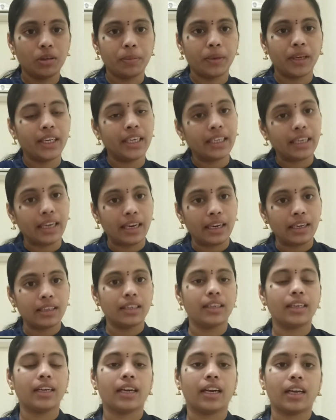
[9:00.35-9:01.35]
మీరు ఈ
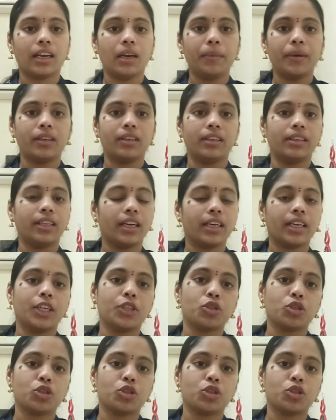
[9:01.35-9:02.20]
డ్రింక్ని కనుక మీరు ఇందాక నేను